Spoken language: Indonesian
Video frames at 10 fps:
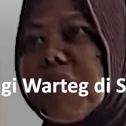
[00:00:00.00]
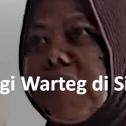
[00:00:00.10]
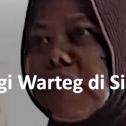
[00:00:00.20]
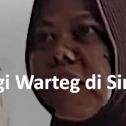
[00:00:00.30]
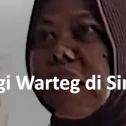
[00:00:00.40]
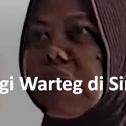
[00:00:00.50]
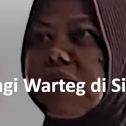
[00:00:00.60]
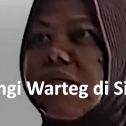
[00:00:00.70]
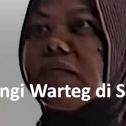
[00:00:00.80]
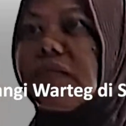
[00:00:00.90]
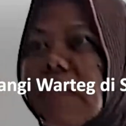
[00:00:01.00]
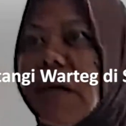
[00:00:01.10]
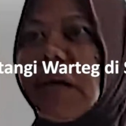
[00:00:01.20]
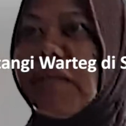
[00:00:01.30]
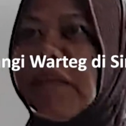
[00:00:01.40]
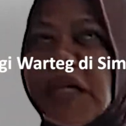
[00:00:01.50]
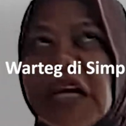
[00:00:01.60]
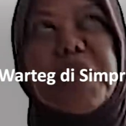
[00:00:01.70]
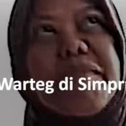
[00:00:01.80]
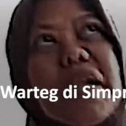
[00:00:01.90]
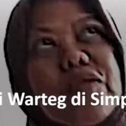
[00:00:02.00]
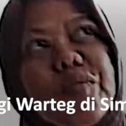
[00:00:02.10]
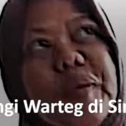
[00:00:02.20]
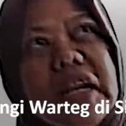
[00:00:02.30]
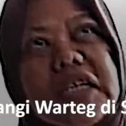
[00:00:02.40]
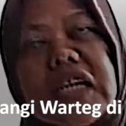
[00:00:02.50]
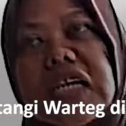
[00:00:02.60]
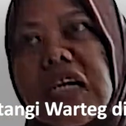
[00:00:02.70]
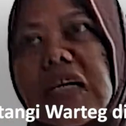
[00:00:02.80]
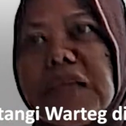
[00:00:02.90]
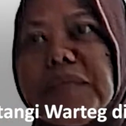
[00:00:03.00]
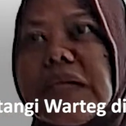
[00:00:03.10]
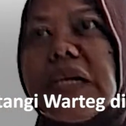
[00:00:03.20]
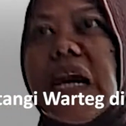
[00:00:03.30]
ya, sekarang pikirin mereka dulu, imbuhnya.